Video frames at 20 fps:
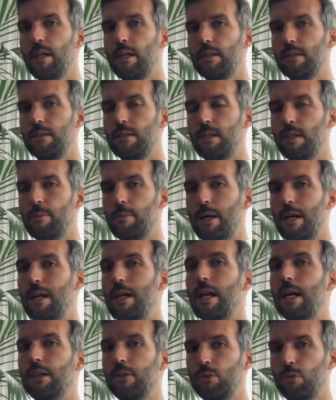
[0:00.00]
Ce n'est pas
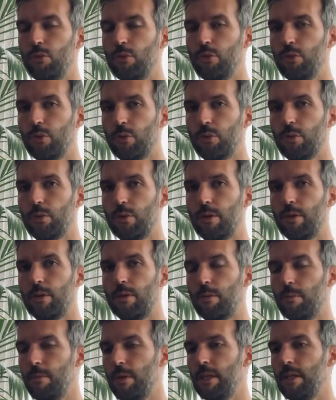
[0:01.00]
la solution,
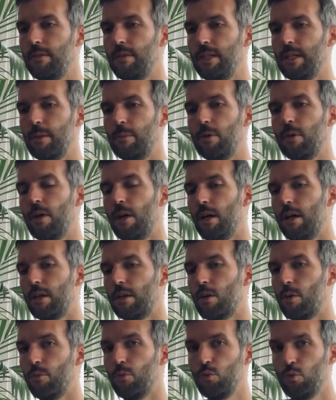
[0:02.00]
mais évidemment,
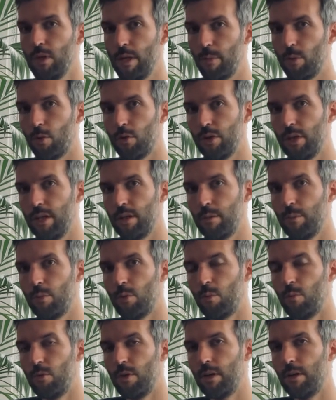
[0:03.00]
comme tous les projets
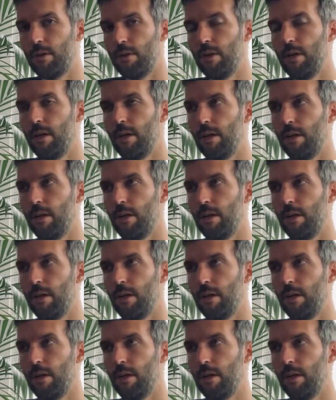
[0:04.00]
pour moi